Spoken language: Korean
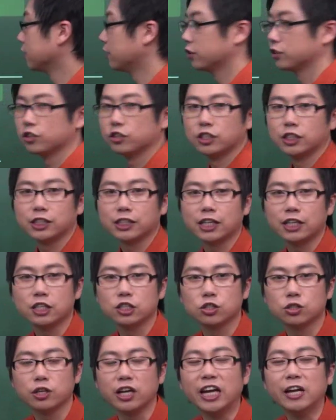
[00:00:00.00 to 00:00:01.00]
어떤
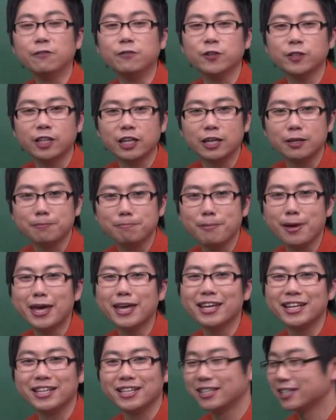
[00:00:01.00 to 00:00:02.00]
시간이죠? everyday,
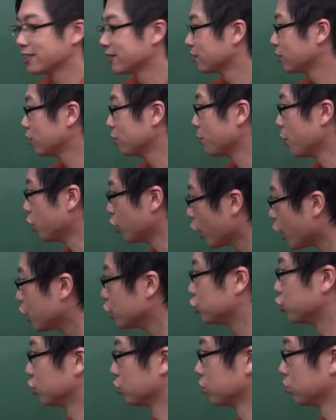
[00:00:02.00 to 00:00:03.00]
매일. 매일
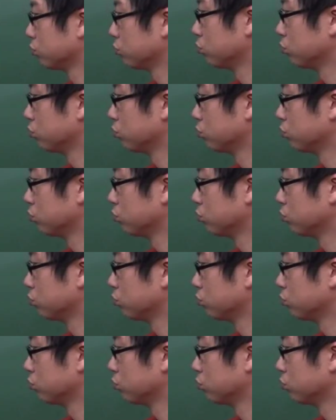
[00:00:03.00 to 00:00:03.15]
해야지.